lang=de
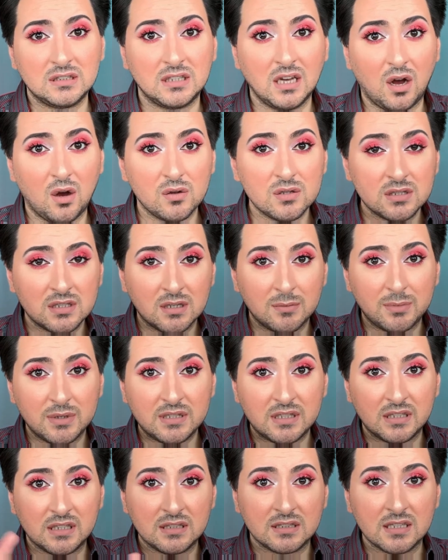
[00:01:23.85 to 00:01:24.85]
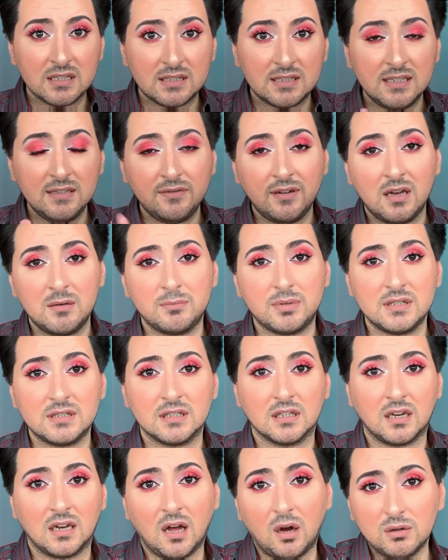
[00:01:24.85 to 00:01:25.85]
Die Augen sind ein bisschen intensiver, ein
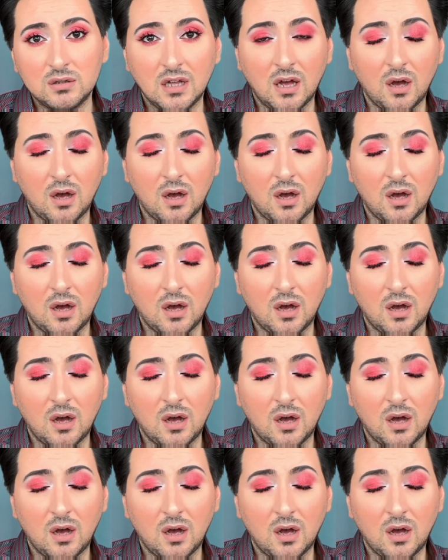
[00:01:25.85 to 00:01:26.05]
bisschen lauter